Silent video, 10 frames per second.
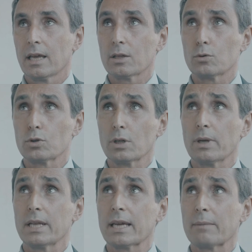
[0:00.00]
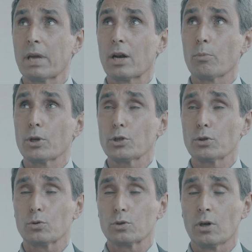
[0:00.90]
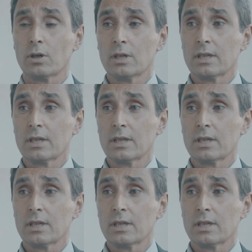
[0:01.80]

e tutti quelli che mi hanno preceduto,